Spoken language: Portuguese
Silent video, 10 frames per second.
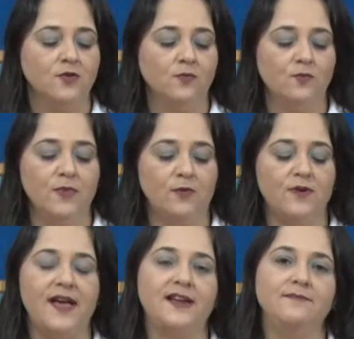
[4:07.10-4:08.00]
Uma
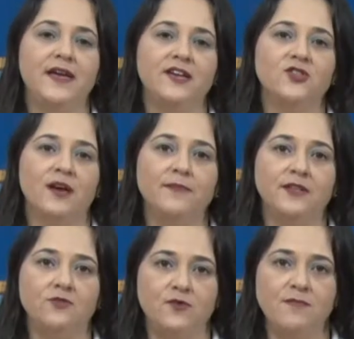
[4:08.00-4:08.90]
colher e meia de
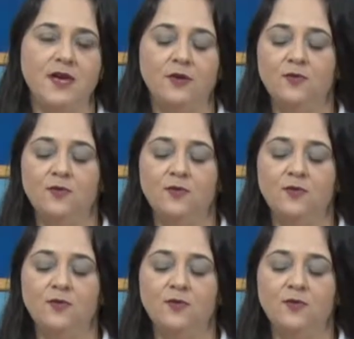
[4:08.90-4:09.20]
amido de milho